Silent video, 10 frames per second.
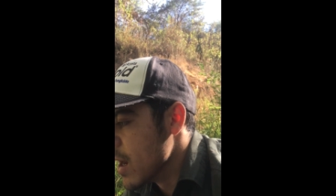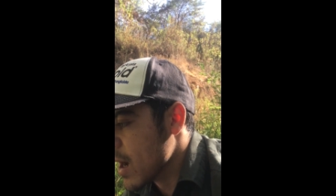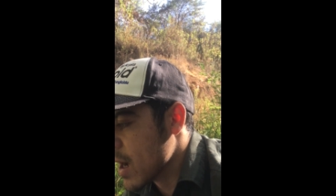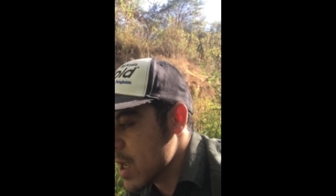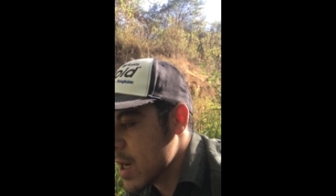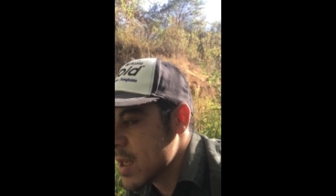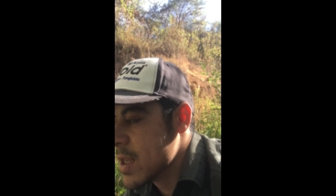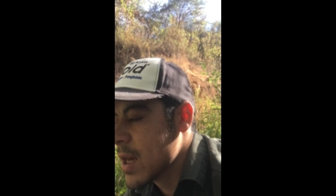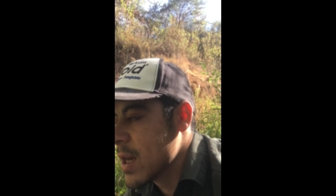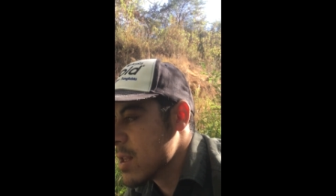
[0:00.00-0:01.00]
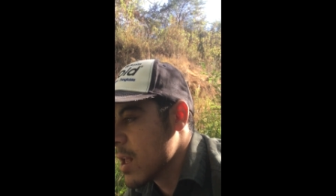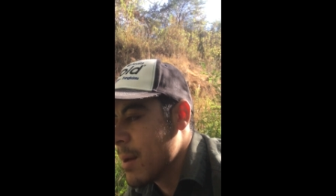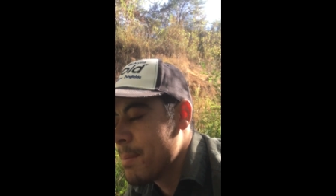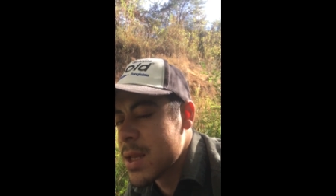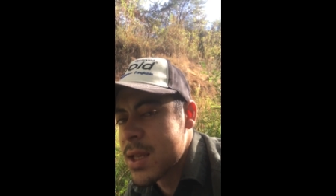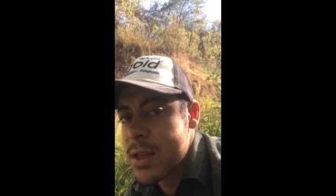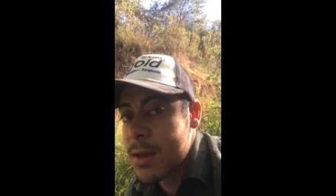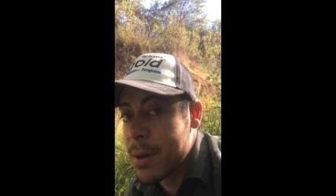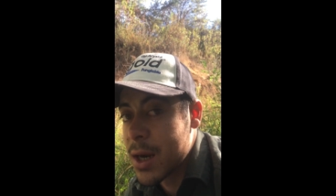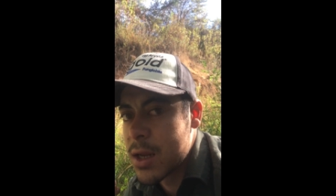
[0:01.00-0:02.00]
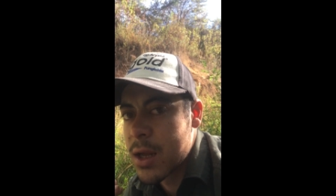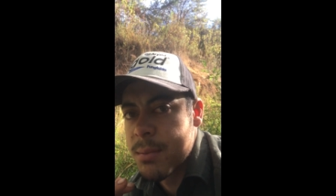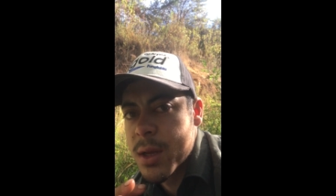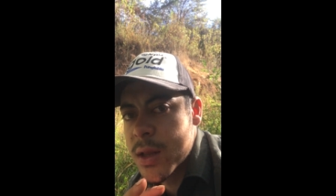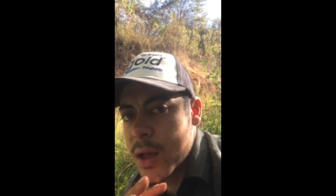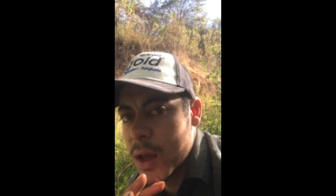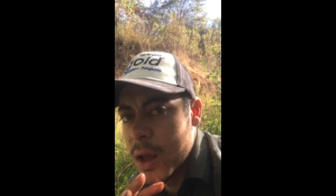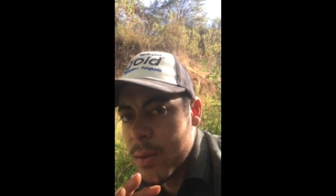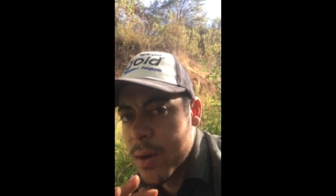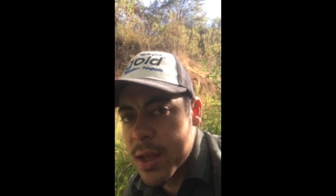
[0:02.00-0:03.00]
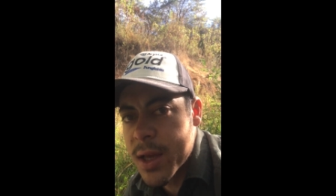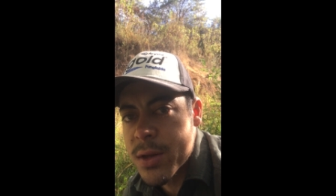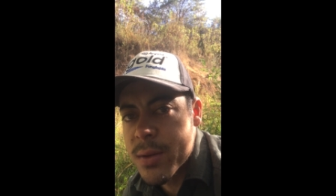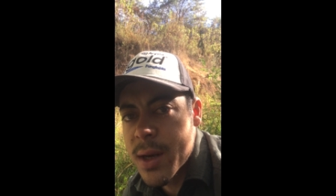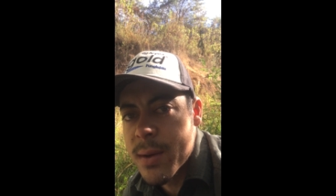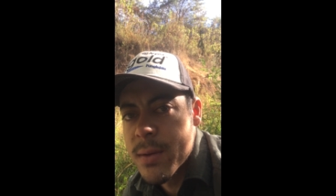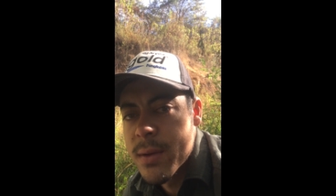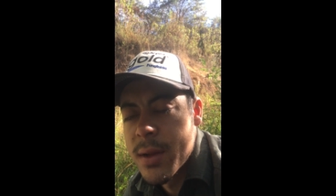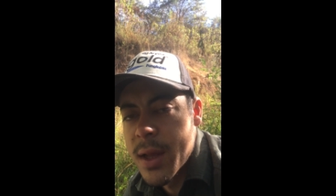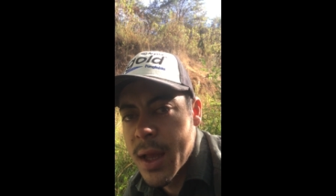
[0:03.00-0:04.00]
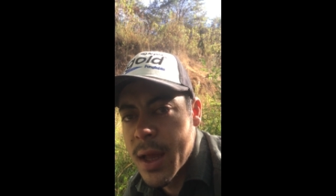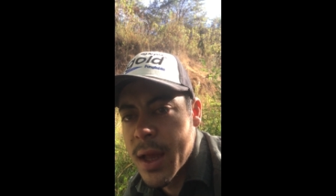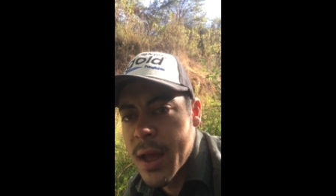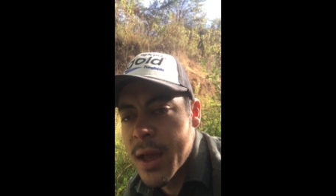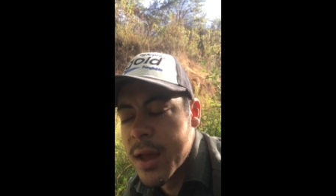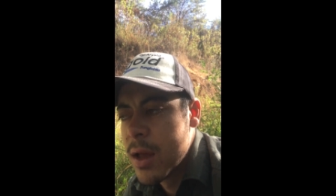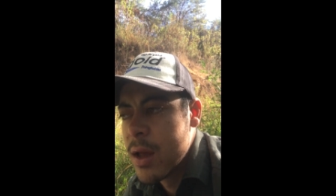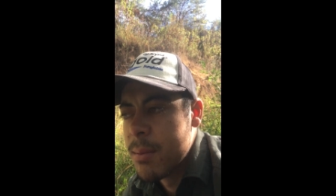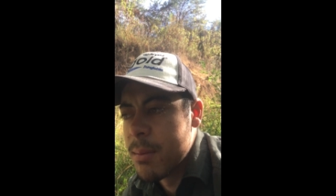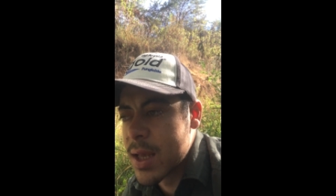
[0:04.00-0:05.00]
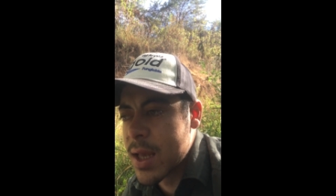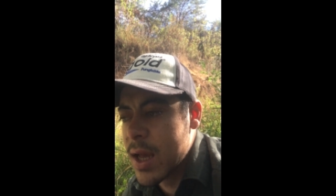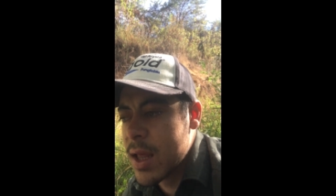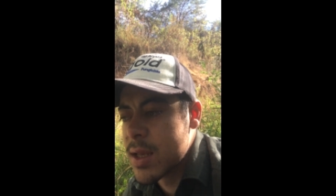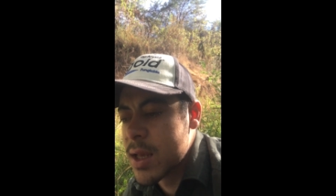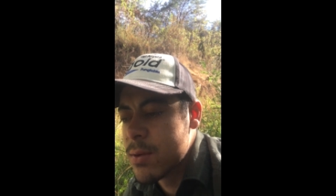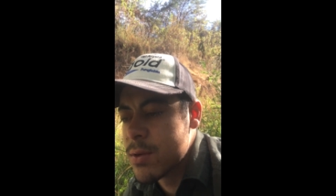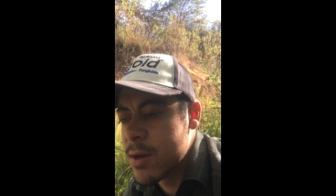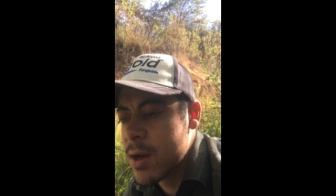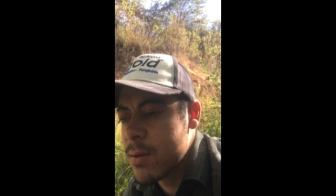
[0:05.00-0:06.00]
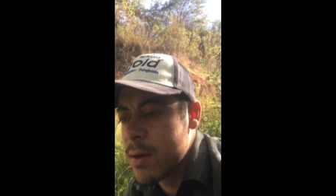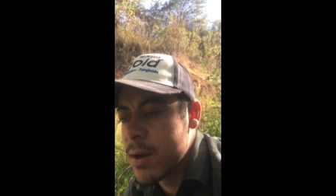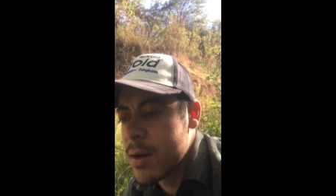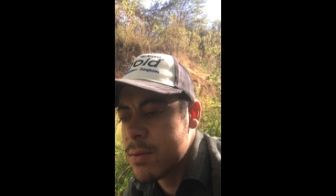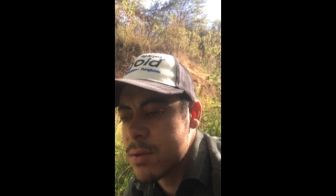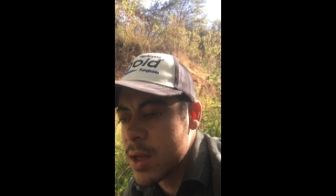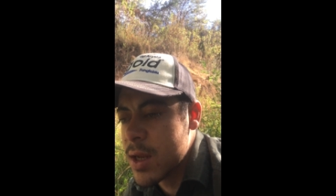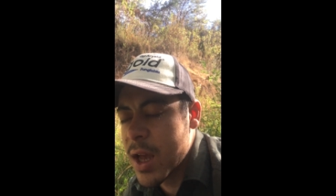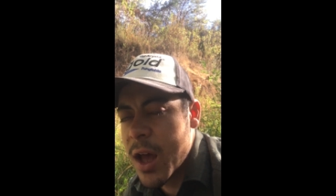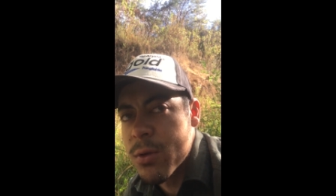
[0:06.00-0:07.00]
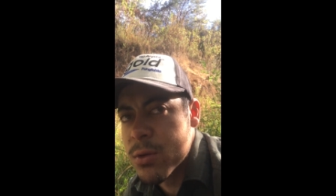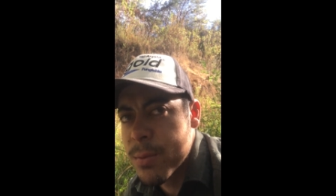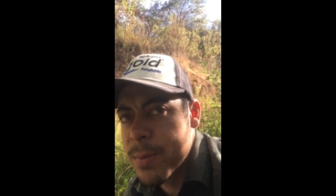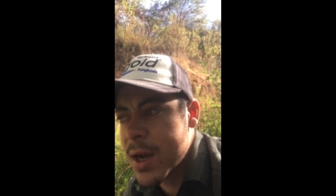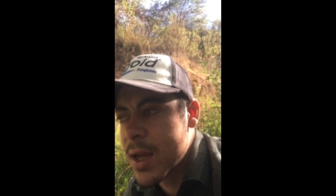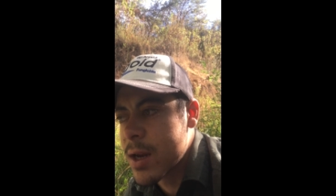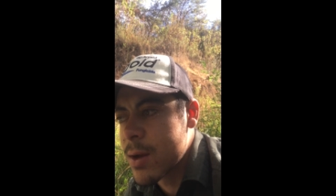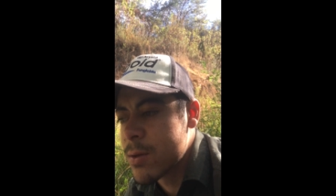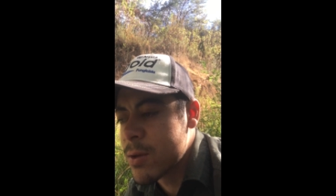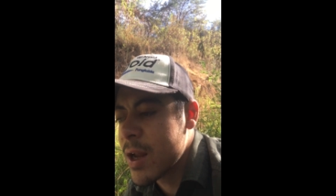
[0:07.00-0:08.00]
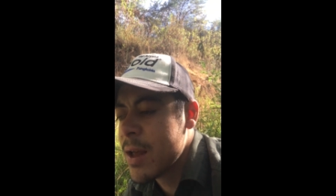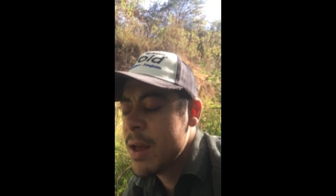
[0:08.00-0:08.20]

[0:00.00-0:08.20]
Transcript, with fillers: la gallina ciega estará presente prácticamente en cualquier suelo eh, más allá de ser un suelo eh, utilizado no para la agricultura